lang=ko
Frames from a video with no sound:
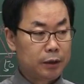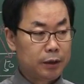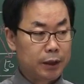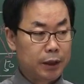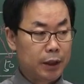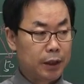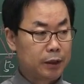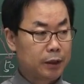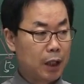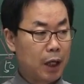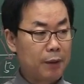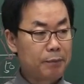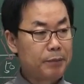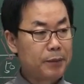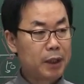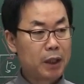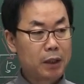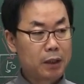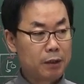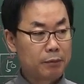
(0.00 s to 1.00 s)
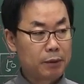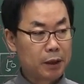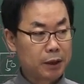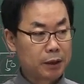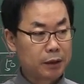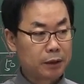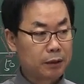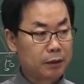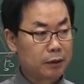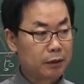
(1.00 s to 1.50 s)
제3자가
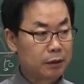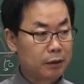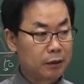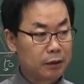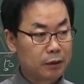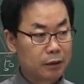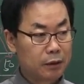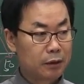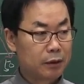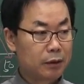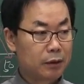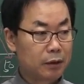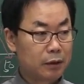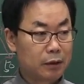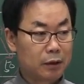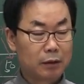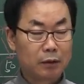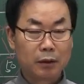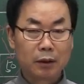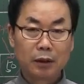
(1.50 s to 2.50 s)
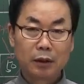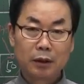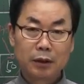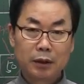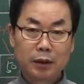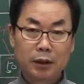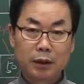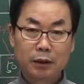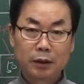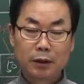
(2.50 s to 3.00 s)
봐서
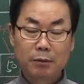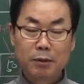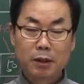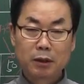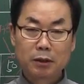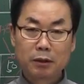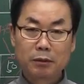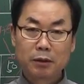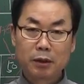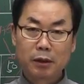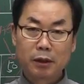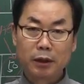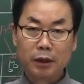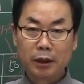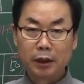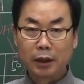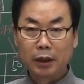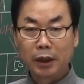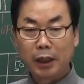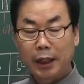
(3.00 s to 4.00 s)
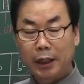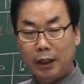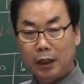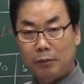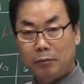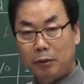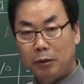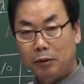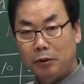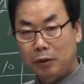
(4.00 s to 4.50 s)
쉽게 말씀대로 어린애가
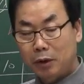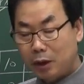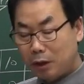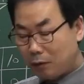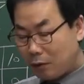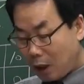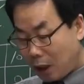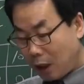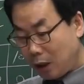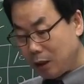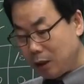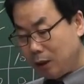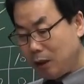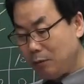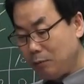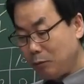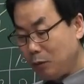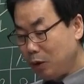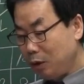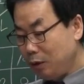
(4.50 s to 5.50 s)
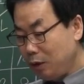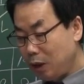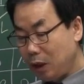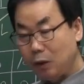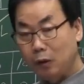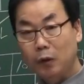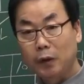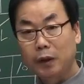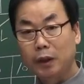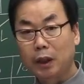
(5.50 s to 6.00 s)
보더라도 아 이게 뭔
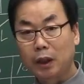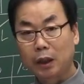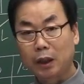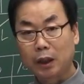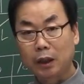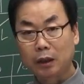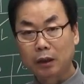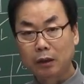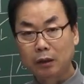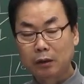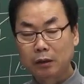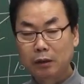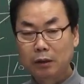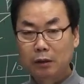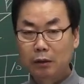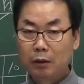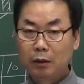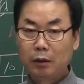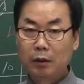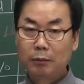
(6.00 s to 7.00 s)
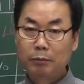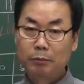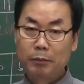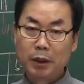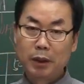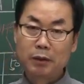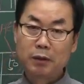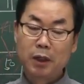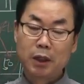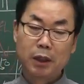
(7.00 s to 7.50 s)
내용이다라는 걸
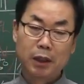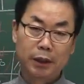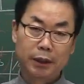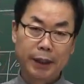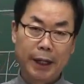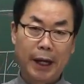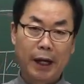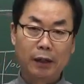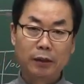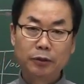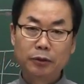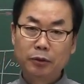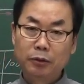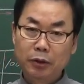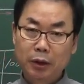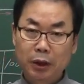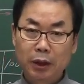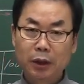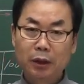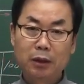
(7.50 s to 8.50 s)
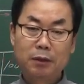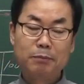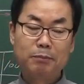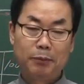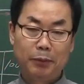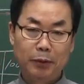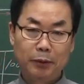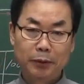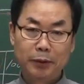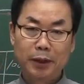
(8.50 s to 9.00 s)
명확하게 알 수 있게끔
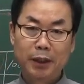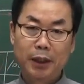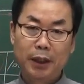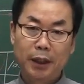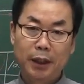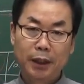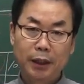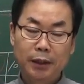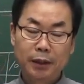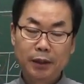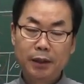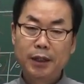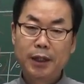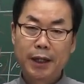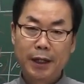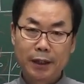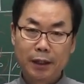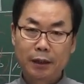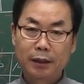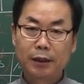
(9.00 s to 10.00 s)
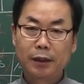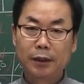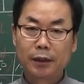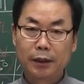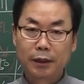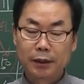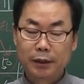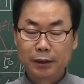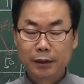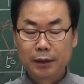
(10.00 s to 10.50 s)
표기를 해야
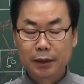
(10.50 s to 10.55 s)
된다는